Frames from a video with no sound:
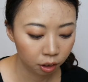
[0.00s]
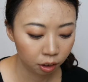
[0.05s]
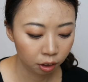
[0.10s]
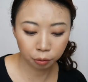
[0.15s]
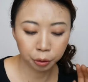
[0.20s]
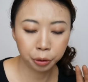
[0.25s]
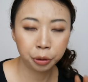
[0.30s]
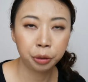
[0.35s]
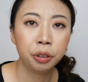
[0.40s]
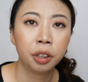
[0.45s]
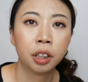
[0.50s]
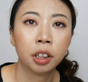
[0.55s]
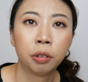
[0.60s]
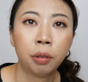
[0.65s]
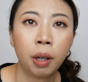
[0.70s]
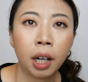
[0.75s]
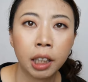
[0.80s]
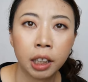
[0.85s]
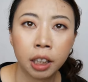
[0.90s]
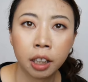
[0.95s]
我去年的
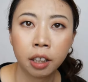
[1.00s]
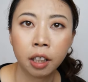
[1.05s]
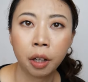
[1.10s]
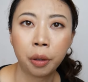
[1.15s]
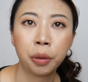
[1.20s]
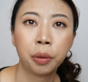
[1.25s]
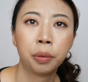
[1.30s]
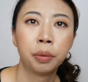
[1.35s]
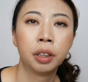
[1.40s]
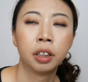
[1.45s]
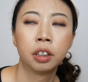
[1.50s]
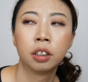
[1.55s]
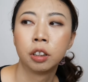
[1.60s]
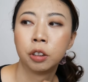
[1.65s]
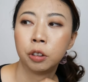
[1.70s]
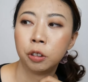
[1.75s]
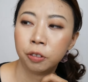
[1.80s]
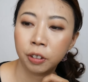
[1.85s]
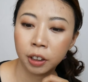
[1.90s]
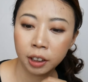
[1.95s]
话一定要用那个
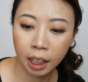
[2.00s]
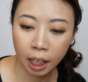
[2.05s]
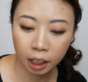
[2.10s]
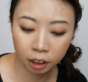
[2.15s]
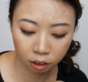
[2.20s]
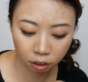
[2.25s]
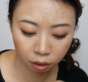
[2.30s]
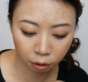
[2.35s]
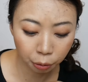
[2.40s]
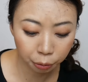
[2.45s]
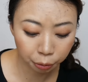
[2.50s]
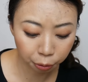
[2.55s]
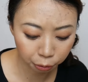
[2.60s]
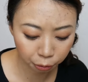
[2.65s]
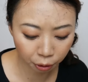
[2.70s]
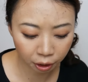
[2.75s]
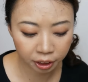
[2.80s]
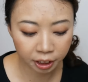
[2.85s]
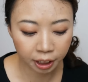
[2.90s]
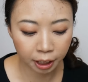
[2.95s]
苏菲娜的控油
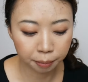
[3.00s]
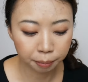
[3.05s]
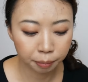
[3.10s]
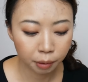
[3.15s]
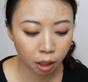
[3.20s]
妆前，